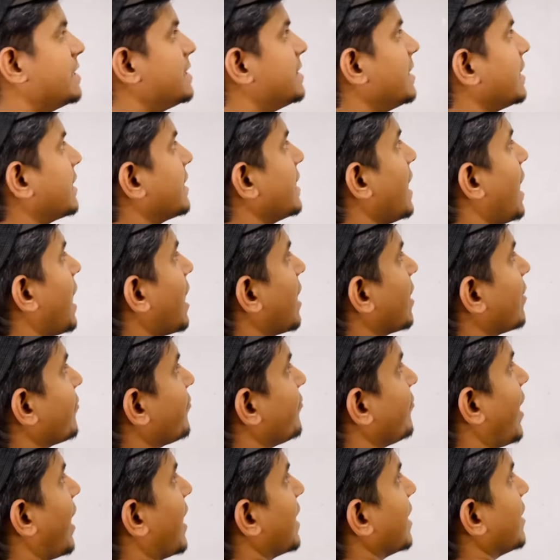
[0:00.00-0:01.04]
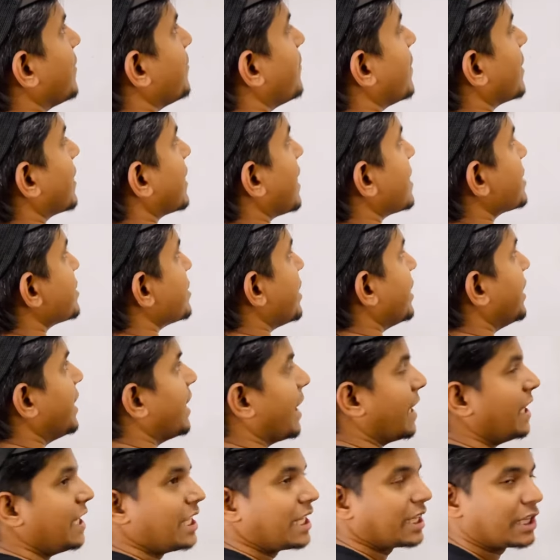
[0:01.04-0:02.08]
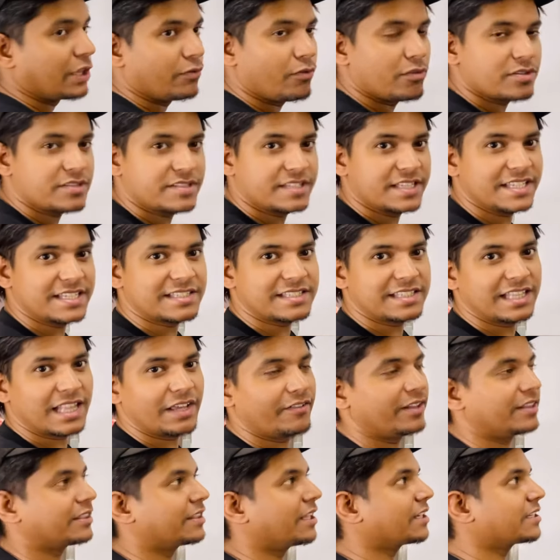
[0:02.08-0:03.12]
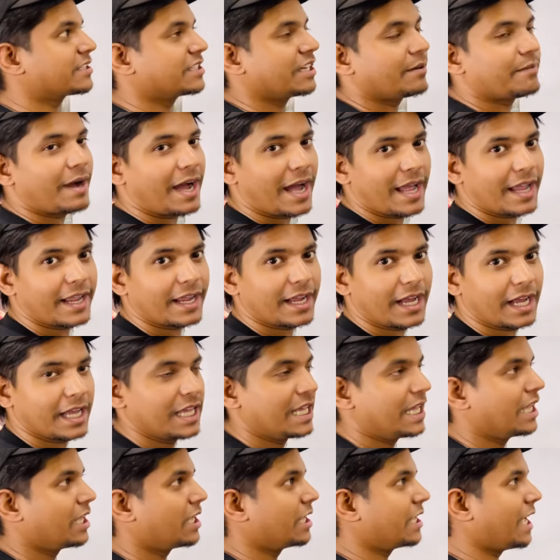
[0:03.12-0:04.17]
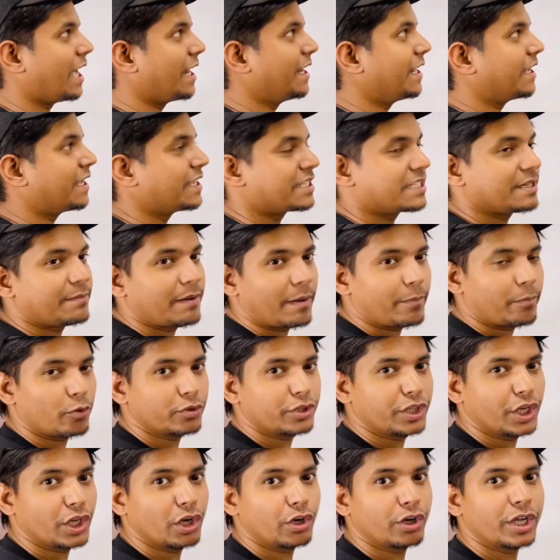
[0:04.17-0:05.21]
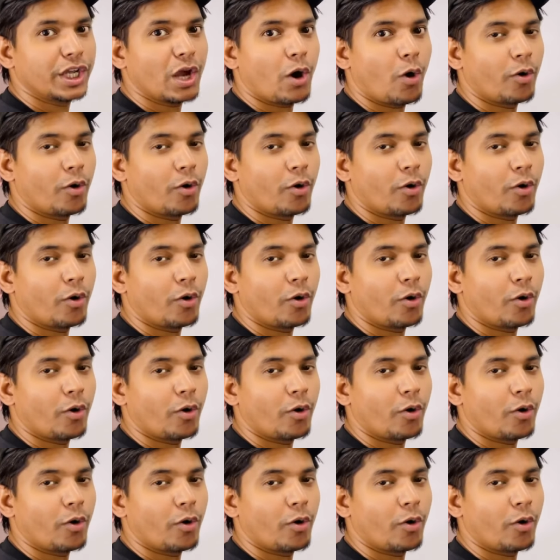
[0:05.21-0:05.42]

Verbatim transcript: लीजिए कि अगर फाइव नंबर का शेड है तो वो सिक्स लेवल तक जब आएगा यानी कि जब आप लोग देखोगे